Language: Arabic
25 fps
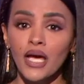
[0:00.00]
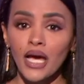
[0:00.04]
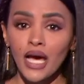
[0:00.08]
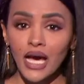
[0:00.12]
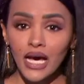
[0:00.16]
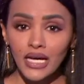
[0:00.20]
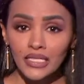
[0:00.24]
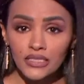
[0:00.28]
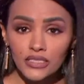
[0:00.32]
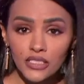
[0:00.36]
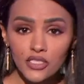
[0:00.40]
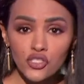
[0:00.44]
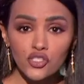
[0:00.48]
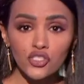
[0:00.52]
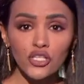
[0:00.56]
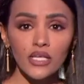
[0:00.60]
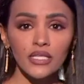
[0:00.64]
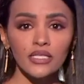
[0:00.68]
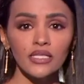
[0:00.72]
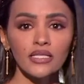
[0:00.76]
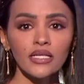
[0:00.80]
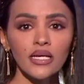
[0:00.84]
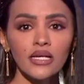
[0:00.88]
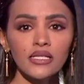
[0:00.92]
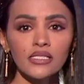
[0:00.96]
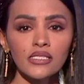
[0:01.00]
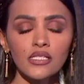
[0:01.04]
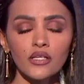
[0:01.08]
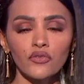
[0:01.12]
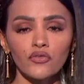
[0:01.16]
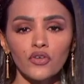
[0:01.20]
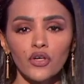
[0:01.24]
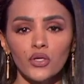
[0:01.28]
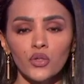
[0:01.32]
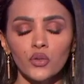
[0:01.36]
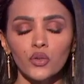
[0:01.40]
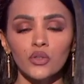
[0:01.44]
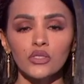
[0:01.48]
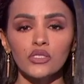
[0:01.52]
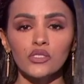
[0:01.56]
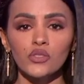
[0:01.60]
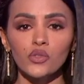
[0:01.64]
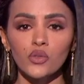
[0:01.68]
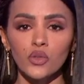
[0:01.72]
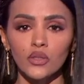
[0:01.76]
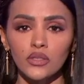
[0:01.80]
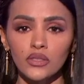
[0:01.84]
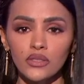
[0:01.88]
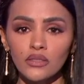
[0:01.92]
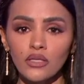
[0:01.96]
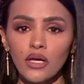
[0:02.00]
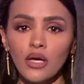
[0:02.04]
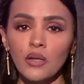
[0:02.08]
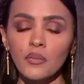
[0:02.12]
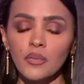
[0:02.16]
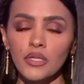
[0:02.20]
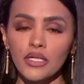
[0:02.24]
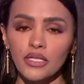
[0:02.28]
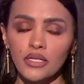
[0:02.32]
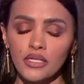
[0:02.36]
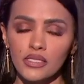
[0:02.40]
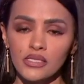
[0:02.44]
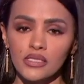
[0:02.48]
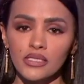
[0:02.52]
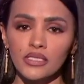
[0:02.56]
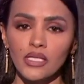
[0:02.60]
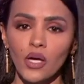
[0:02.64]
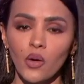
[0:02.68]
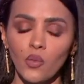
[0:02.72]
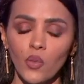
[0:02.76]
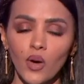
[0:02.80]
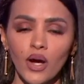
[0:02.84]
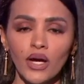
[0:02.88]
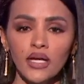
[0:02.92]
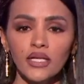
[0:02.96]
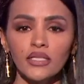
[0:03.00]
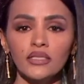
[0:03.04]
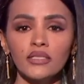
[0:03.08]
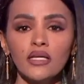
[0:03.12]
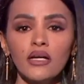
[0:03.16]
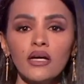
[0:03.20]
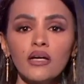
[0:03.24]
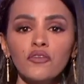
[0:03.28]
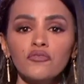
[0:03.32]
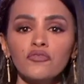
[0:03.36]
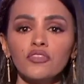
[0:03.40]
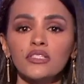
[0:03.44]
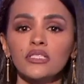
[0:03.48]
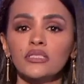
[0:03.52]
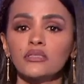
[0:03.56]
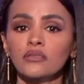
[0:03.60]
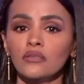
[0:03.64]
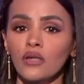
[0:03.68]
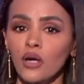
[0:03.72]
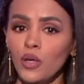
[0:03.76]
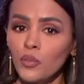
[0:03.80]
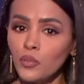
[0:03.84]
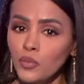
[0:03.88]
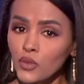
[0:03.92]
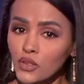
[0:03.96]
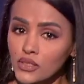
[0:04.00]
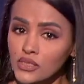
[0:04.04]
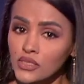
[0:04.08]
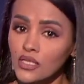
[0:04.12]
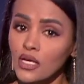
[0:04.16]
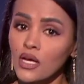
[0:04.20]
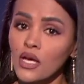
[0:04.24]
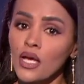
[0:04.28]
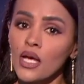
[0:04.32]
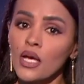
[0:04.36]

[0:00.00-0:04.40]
عن إشكاليات تفرد سلطة مركزية واحدة في طرابلس